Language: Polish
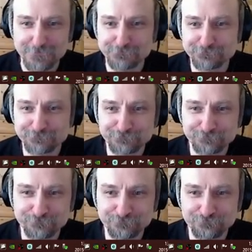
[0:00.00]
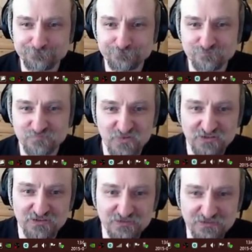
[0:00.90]
Mm,
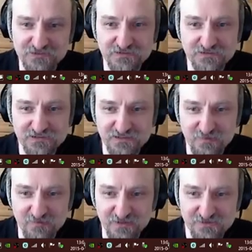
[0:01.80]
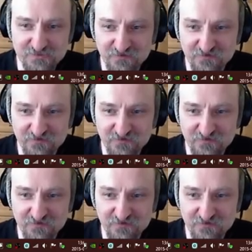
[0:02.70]
gdzie my byliśmy,